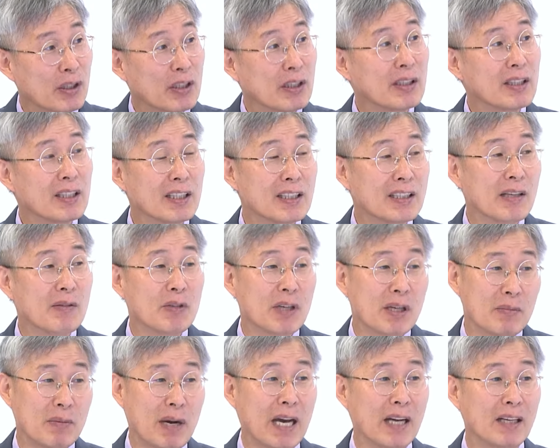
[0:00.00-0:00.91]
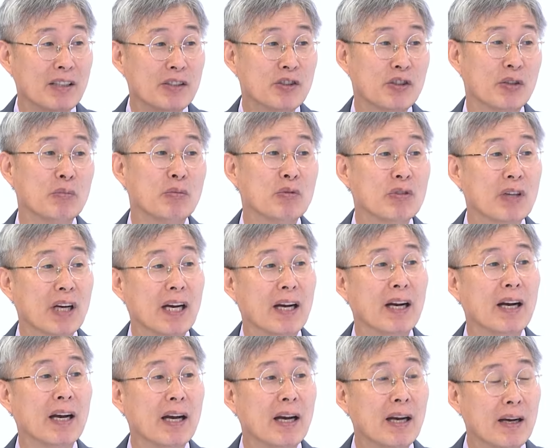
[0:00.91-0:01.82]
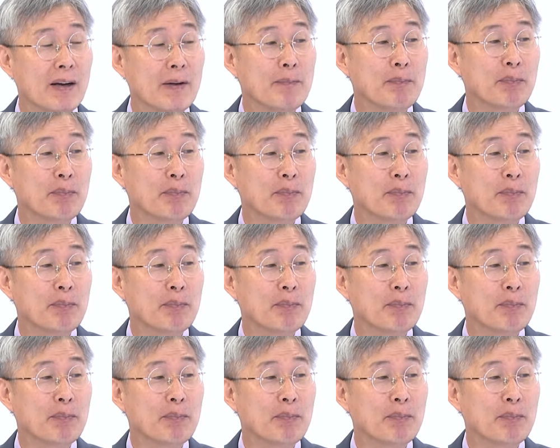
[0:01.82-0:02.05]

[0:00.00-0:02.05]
그렇기 때문에 많은 전문가가